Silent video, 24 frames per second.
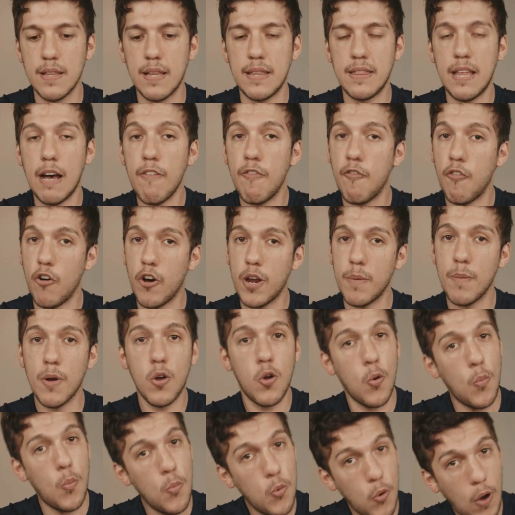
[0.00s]
da forma
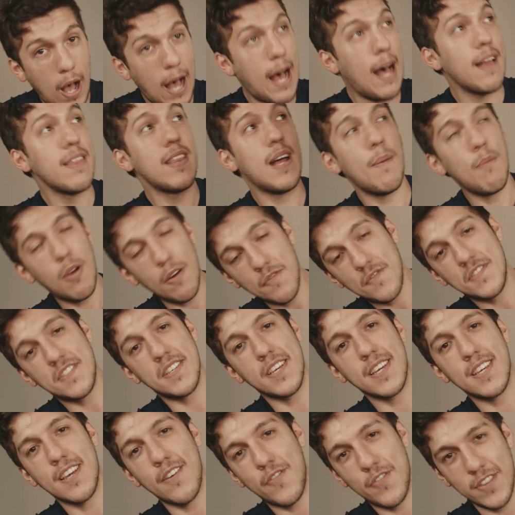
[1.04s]
como a
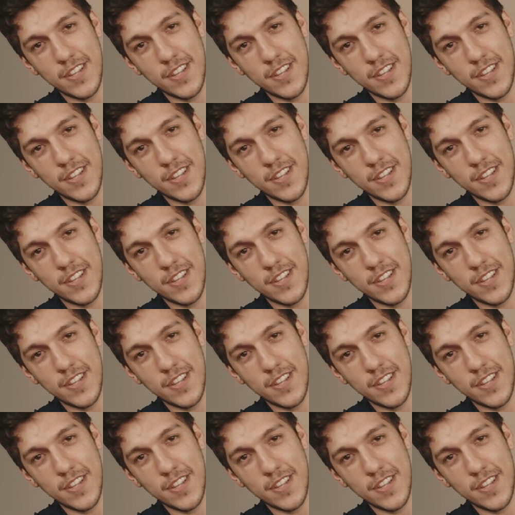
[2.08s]
WFC, que é a